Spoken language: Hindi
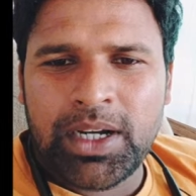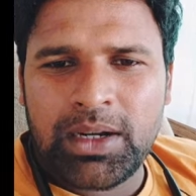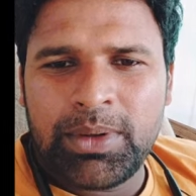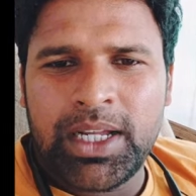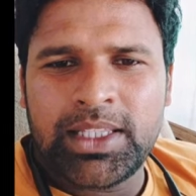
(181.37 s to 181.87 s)

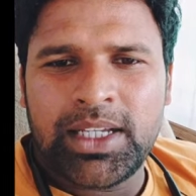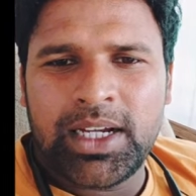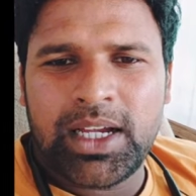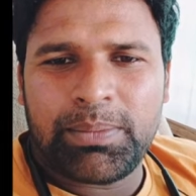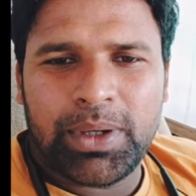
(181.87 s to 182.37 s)
बकरा बना दिया
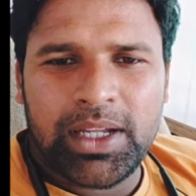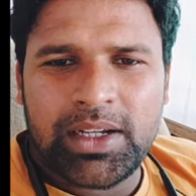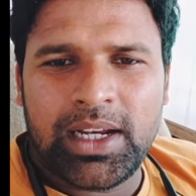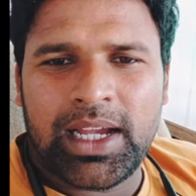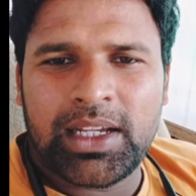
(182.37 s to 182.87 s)
गया पहले
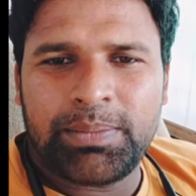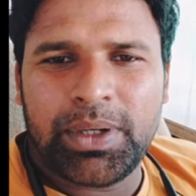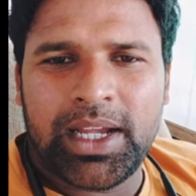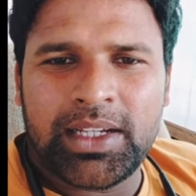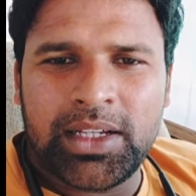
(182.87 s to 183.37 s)
खिलाएंगे
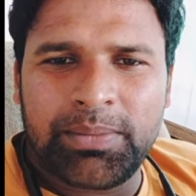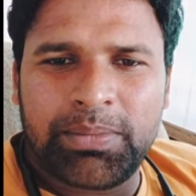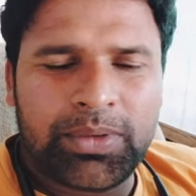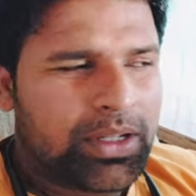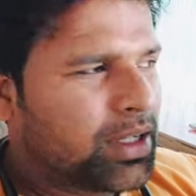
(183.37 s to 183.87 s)
पिलाएंगे
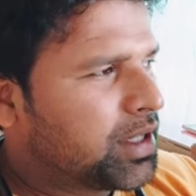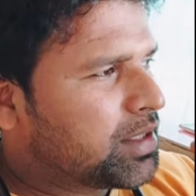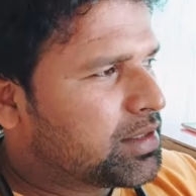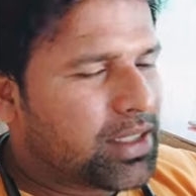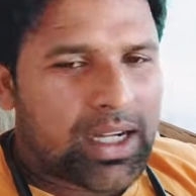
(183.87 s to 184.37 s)

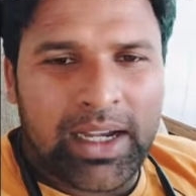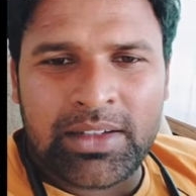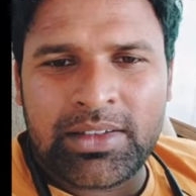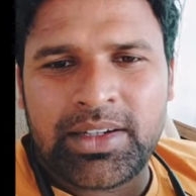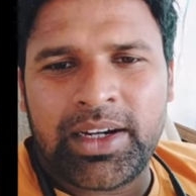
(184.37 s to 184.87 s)

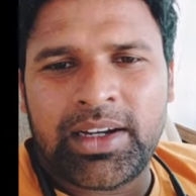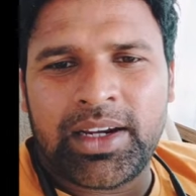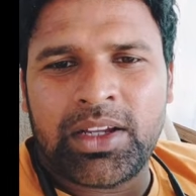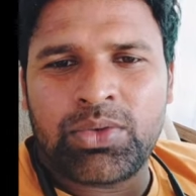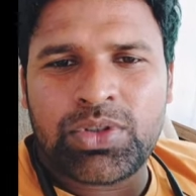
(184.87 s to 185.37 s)
सिखाएंगे ट्रेंड
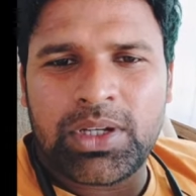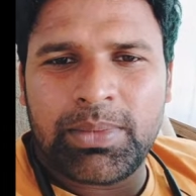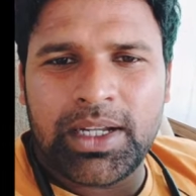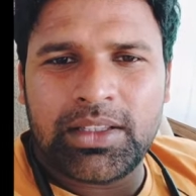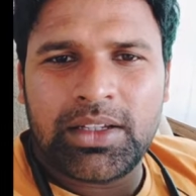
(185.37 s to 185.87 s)
करेंगे उसके
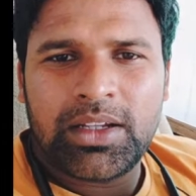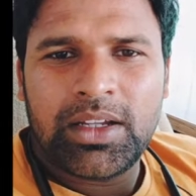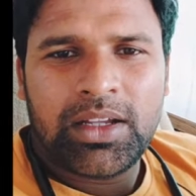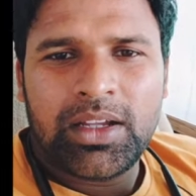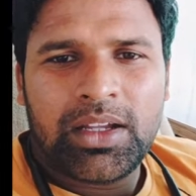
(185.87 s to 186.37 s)
बाद
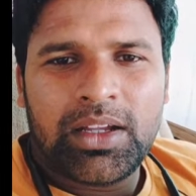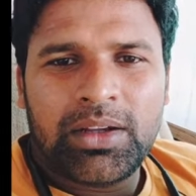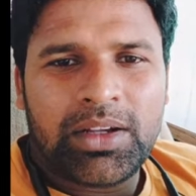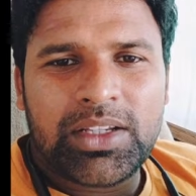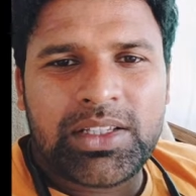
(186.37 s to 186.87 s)

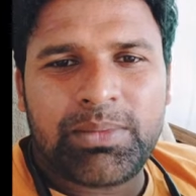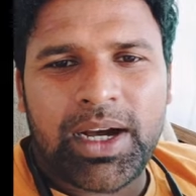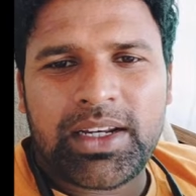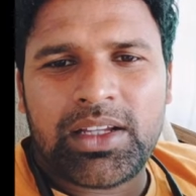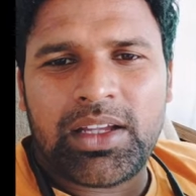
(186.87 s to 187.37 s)
किसी
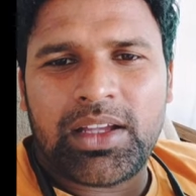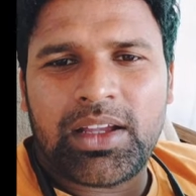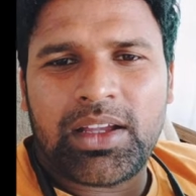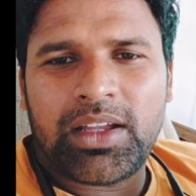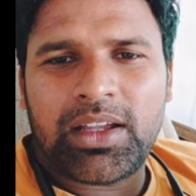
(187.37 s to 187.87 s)
बाहरी
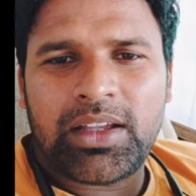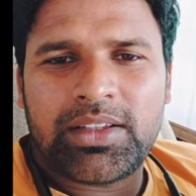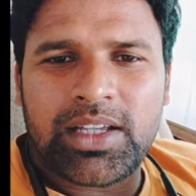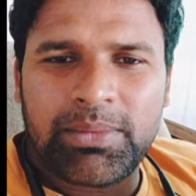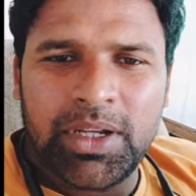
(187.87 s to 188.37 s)

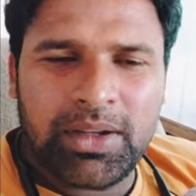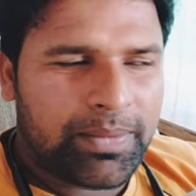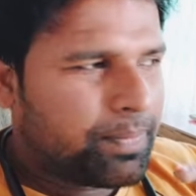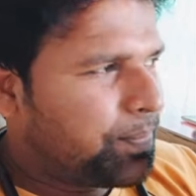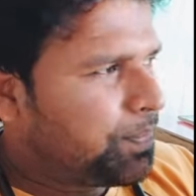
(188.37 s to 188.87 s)
से
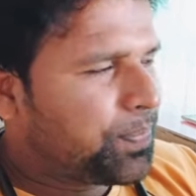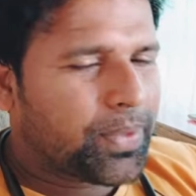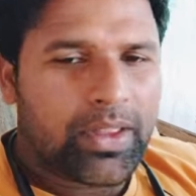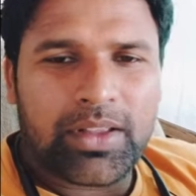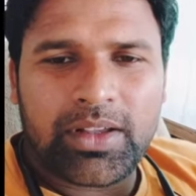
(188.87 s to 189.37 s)
हमें
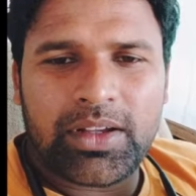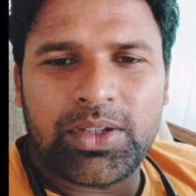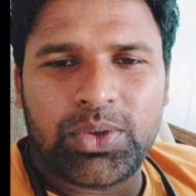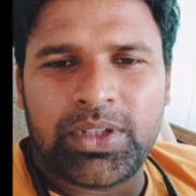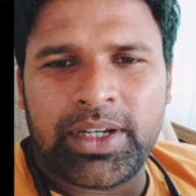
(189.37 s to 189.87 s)

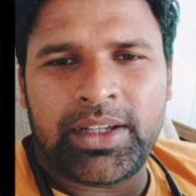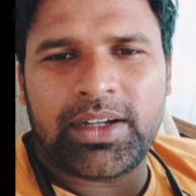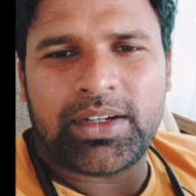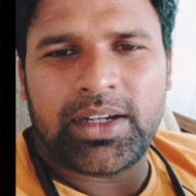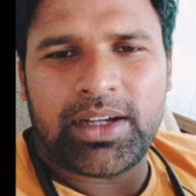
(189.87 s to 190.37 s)
युद्ध नहीं
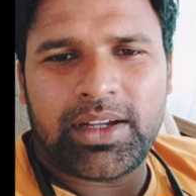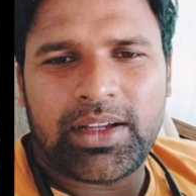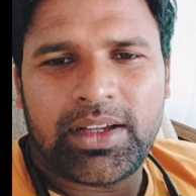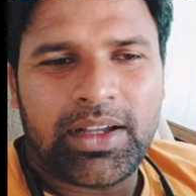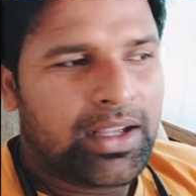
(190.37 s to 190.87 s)
करना है
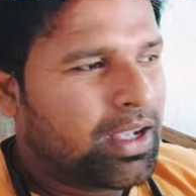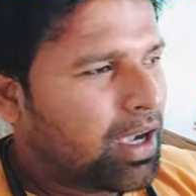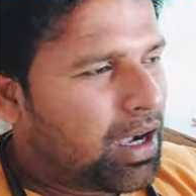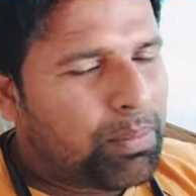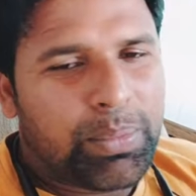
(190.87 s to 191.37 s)

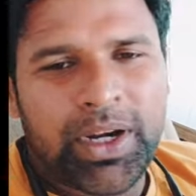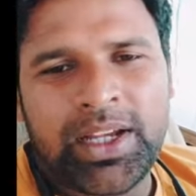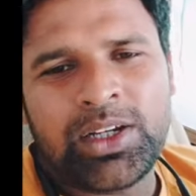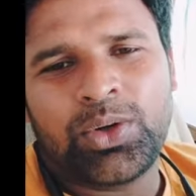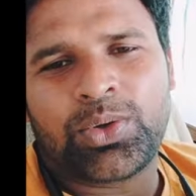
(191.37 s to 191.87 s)
अपने
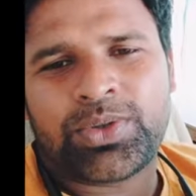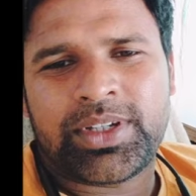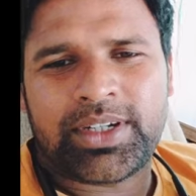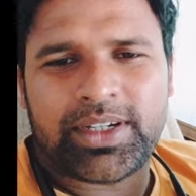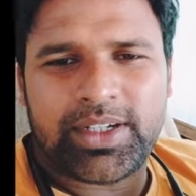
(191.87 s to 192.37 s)
ही लोगों
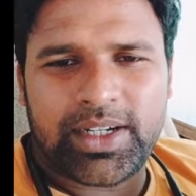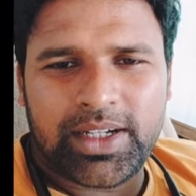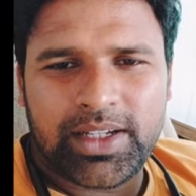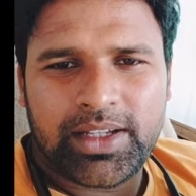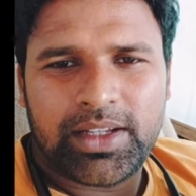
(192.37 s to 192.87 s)
से करना है